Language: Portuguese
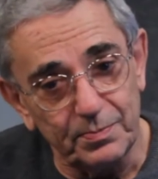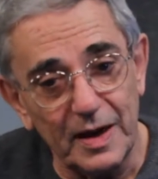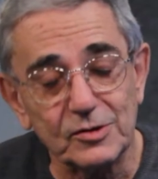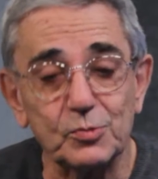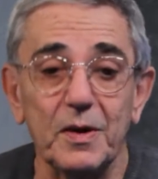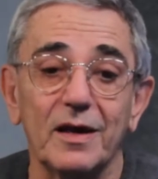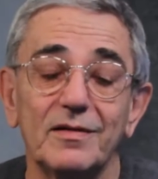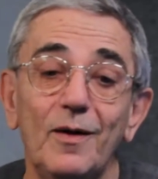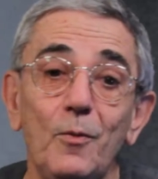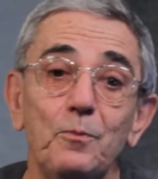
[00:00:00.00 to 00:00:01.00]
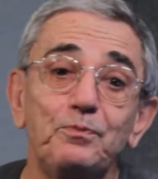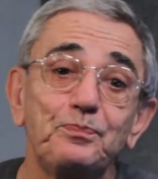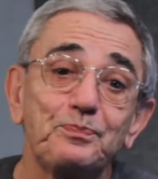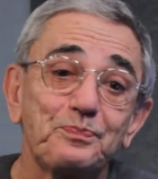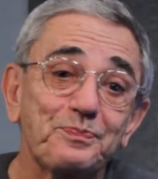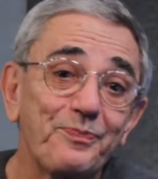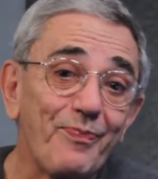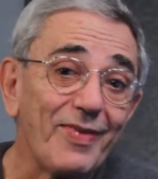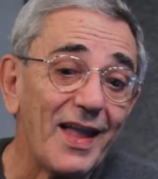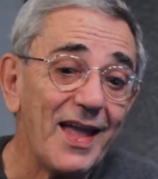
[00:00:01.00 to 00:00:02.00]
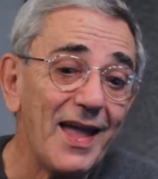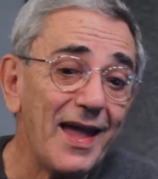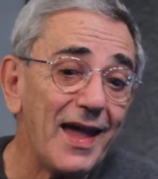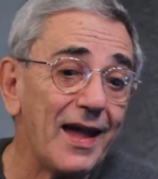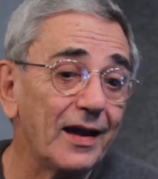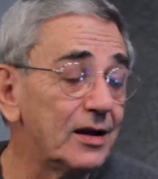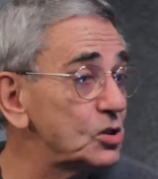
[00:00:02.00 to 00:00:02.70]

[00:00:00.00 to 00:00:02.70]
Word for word: peço perdão, é,